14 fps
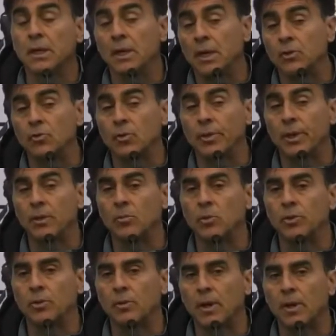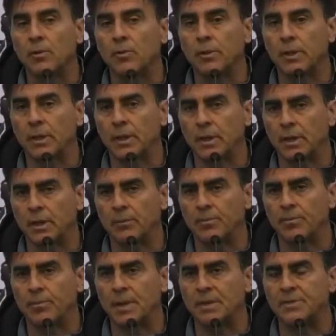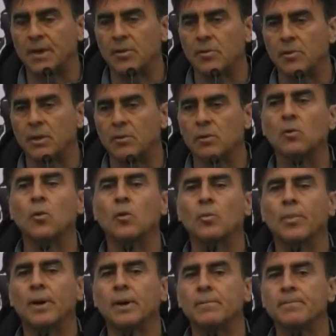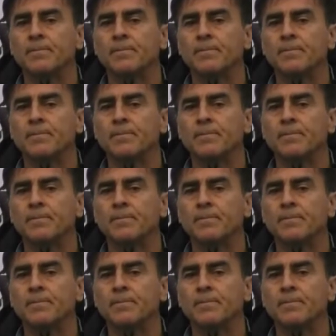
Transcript: Ellos vienen motivados de que pasaron en Copa